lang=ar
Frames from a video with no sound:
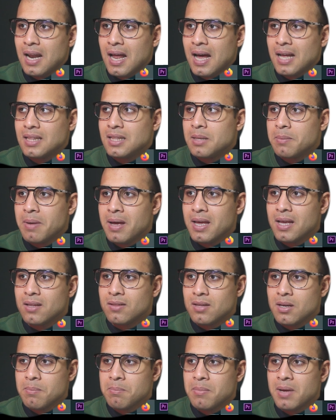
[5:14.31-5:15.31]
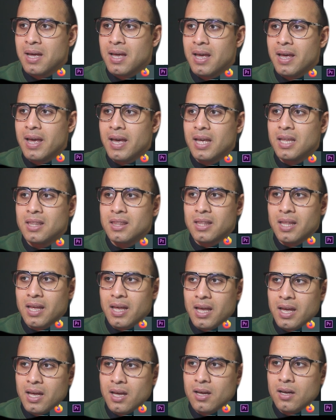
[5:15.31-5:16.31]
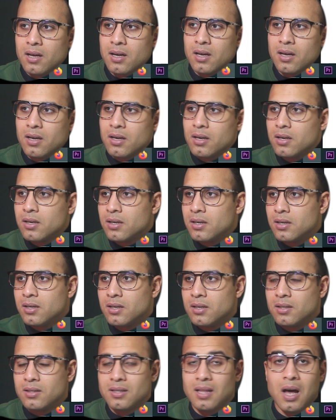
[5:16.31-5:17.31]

لحد ما يتم انتهاء آه،